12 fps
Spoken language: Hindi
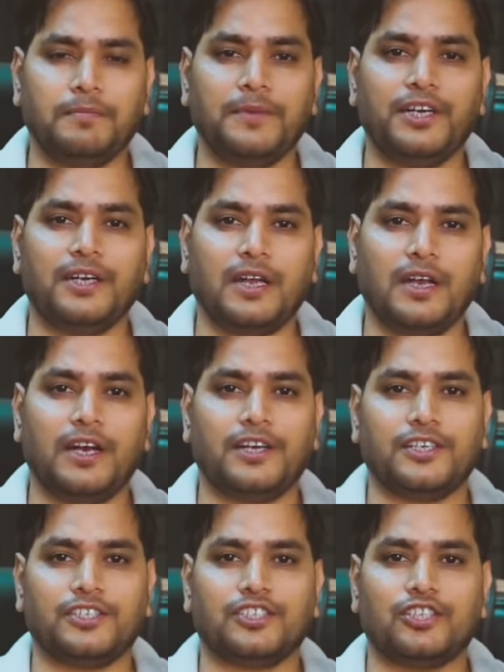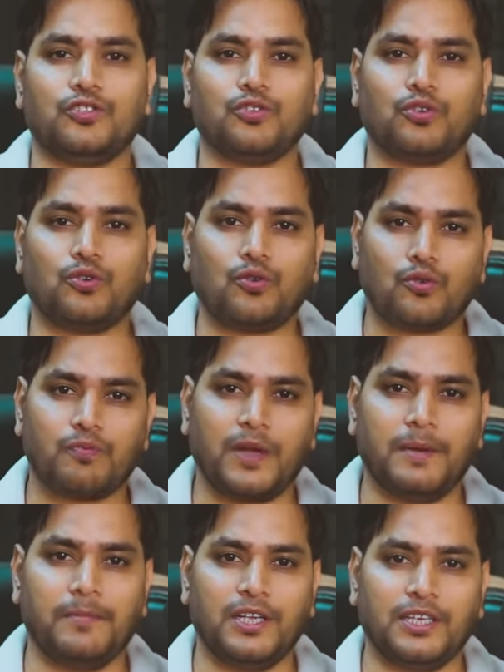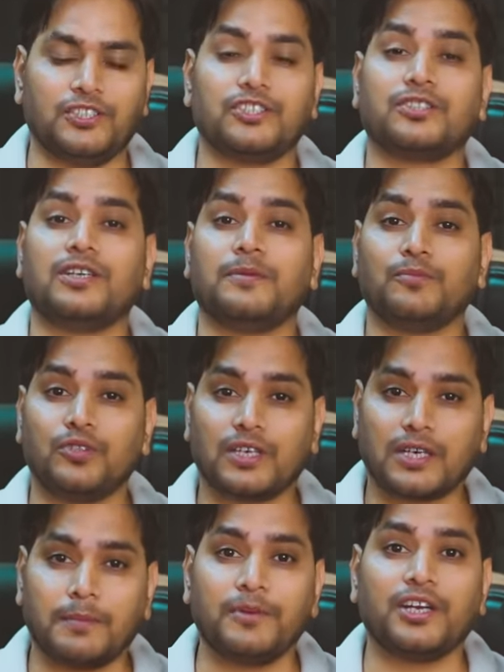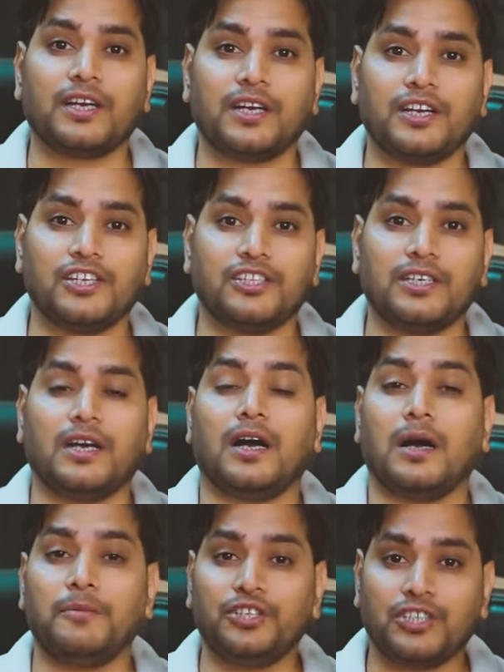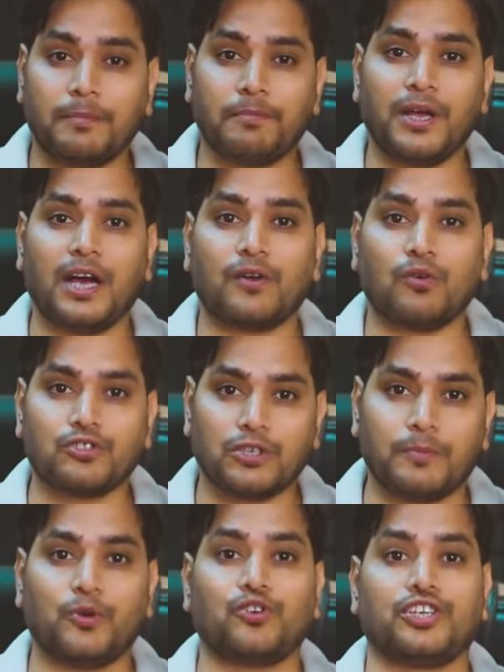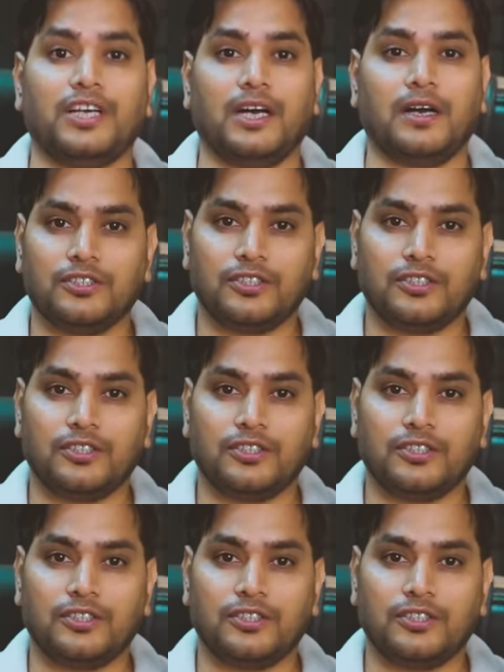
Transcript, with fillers: मीडिया लेटेस्ट की जो ट्रू फैमिली है जिसने मुझे कभी गिरने नहीं दिया हमेशा प्यार और सपोर्ट किया